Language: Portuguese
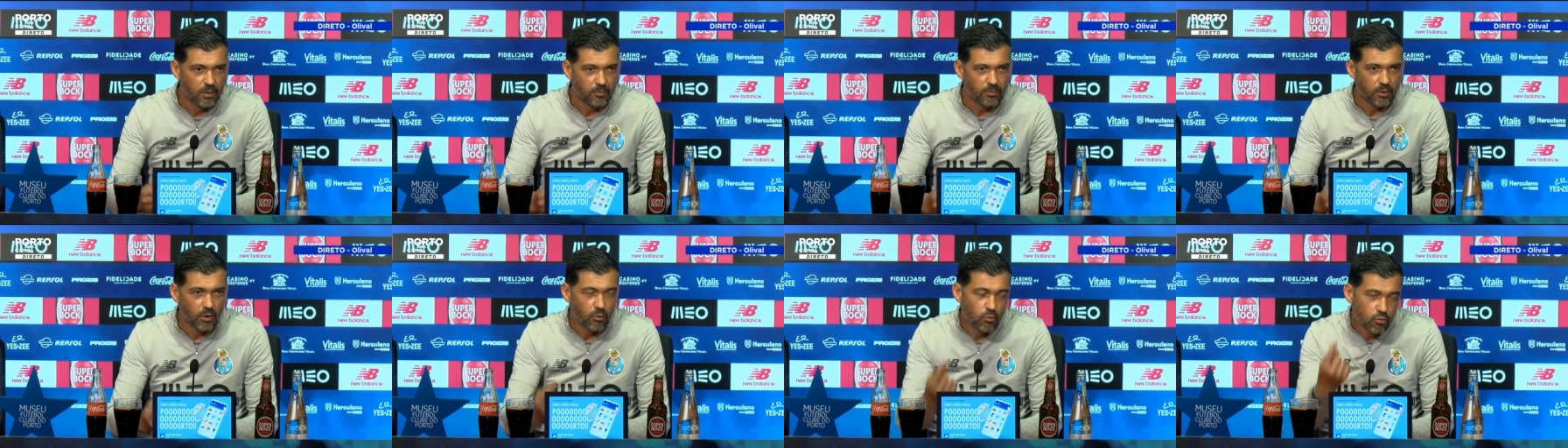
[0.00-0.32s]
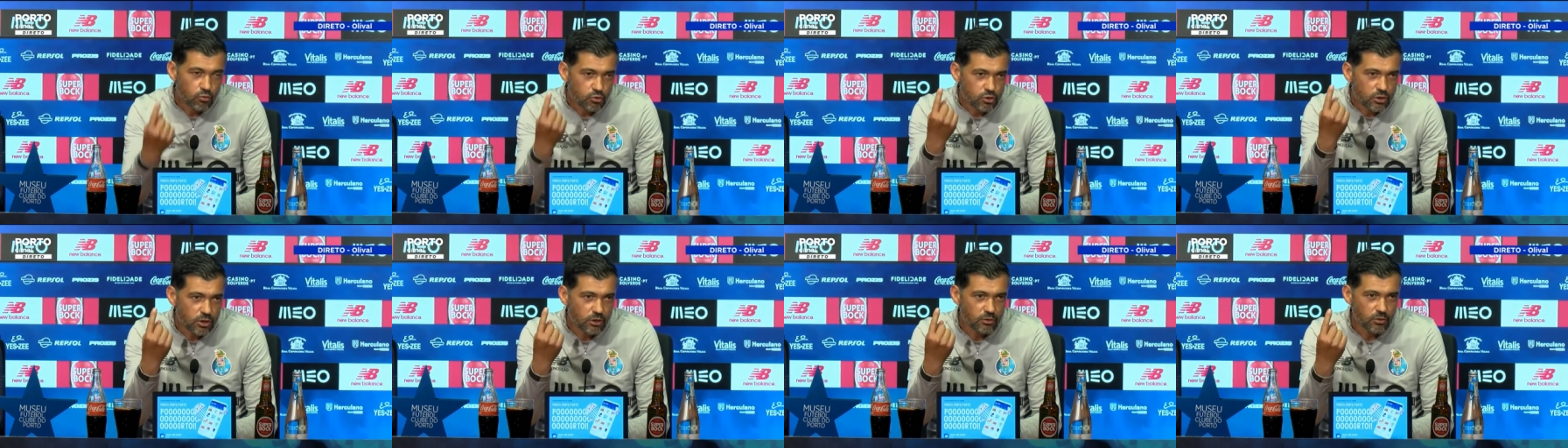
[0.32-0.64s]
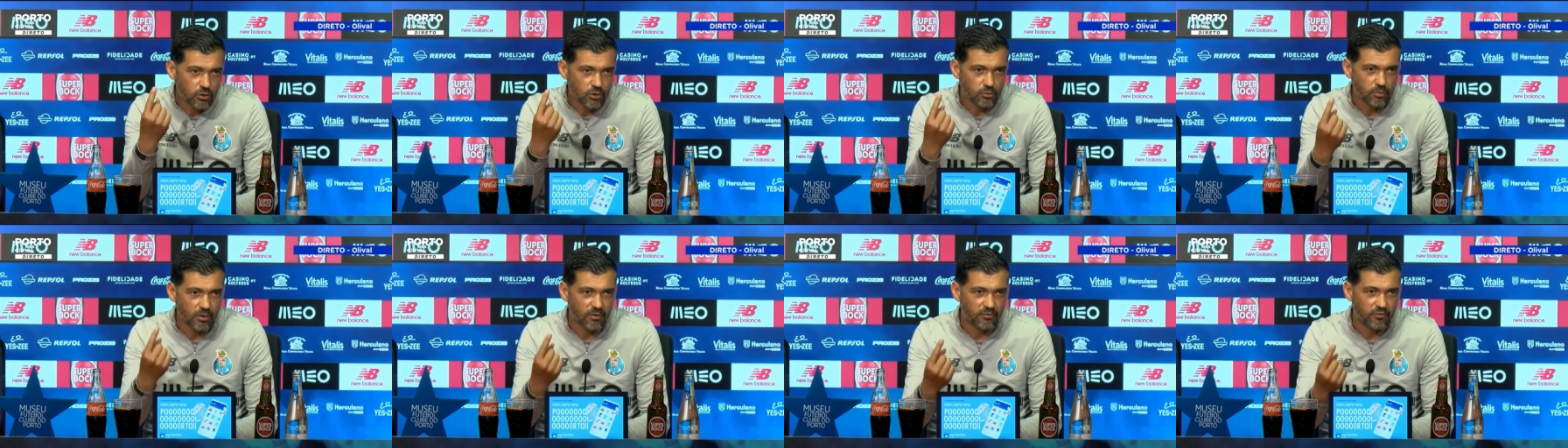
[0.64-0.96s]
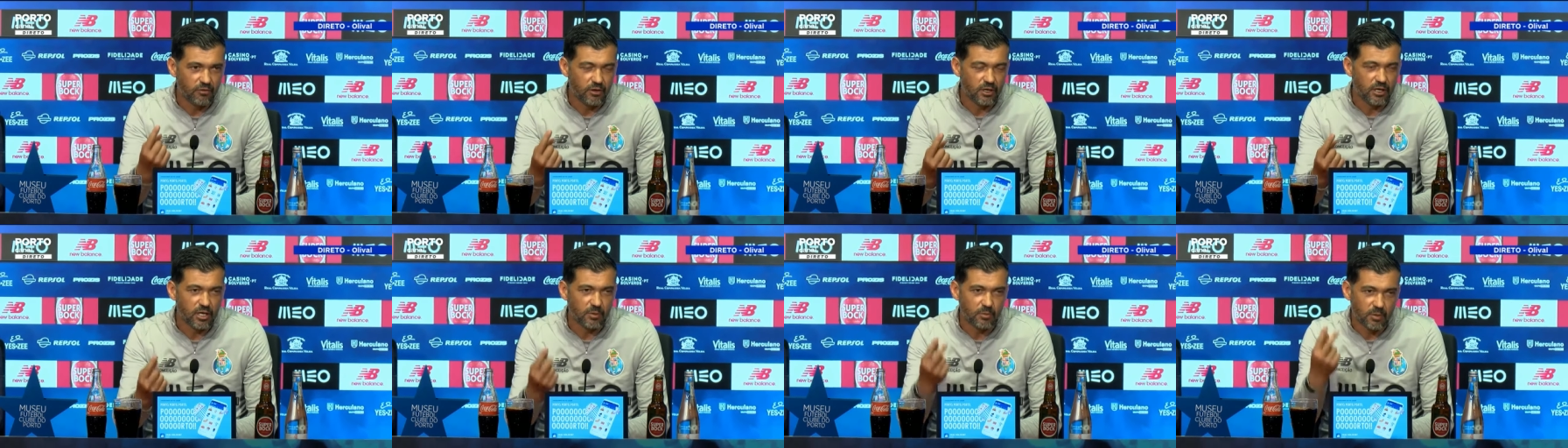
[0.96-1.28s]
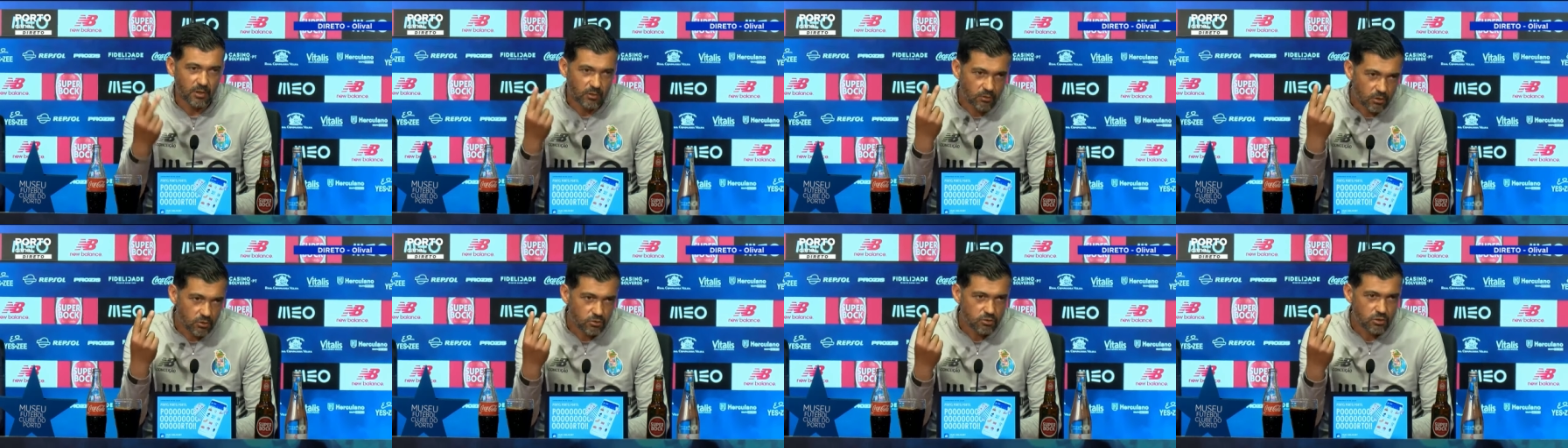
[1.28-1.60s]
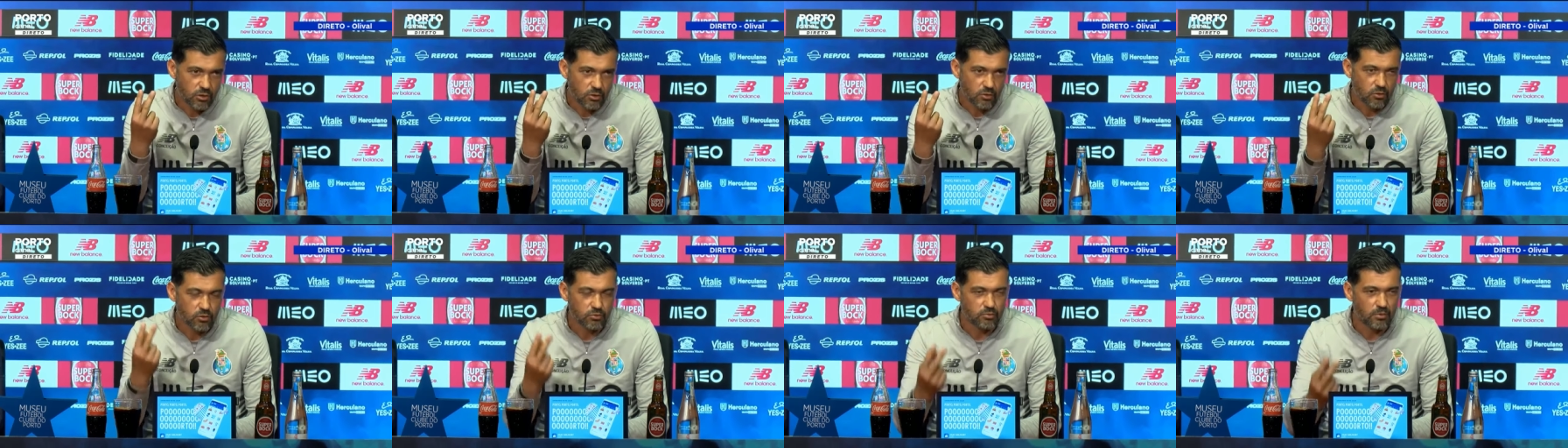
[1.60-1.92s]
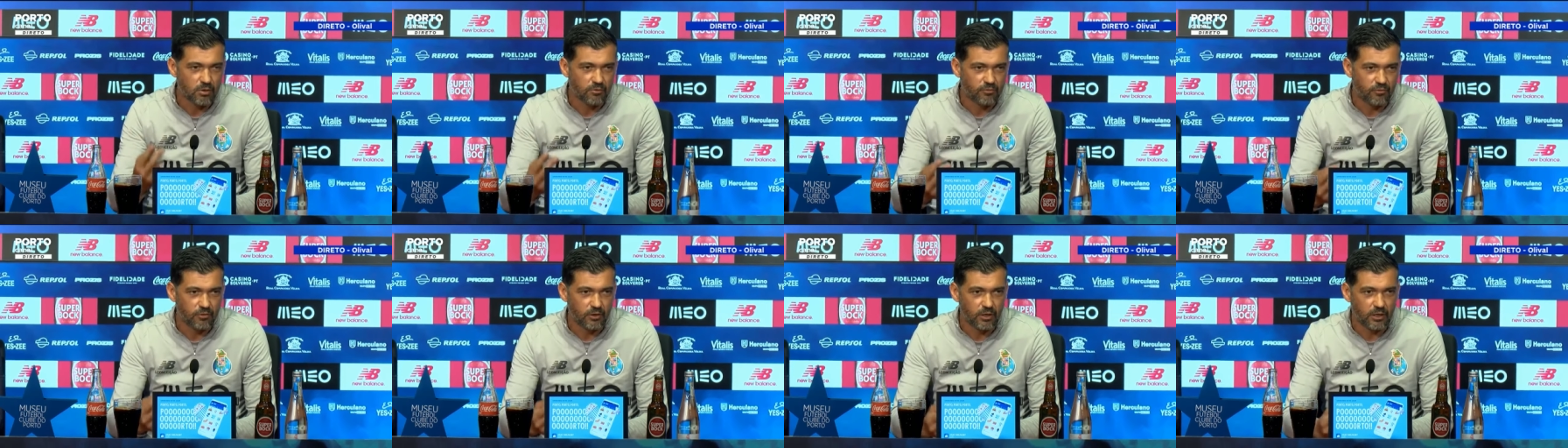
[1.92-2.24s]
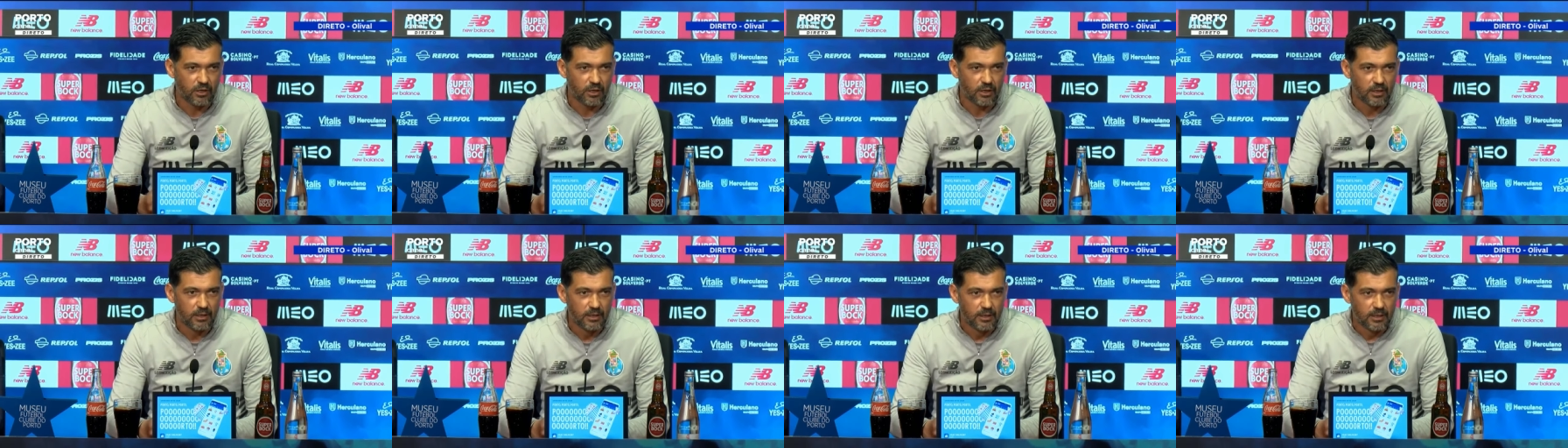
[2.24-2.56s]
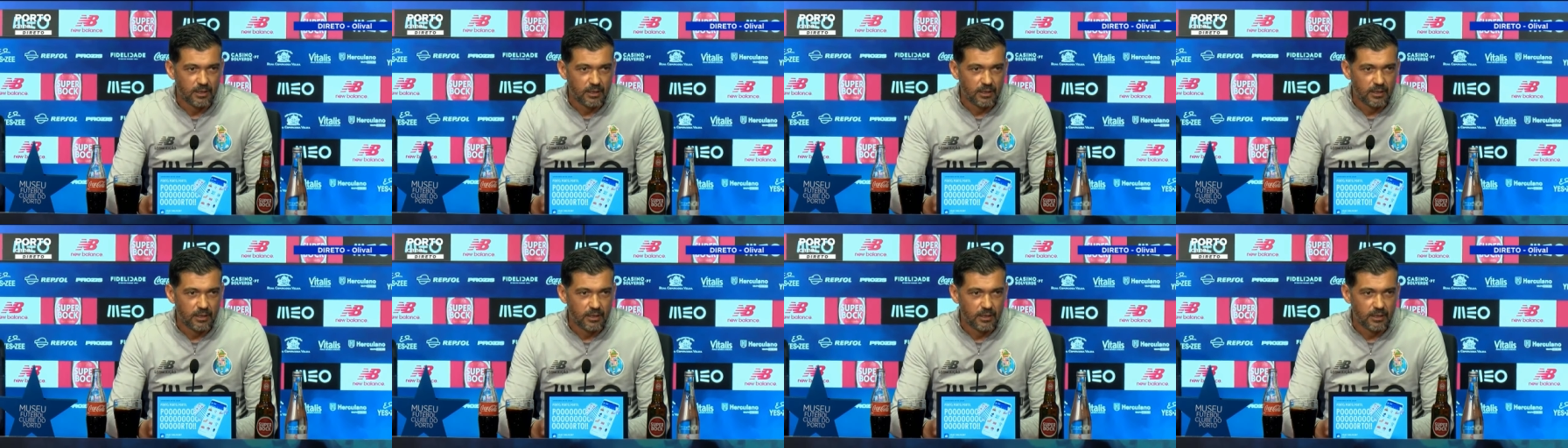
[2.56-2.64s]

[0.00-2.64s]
para, um jogador do Benfica, para dois jogadores do Benfica,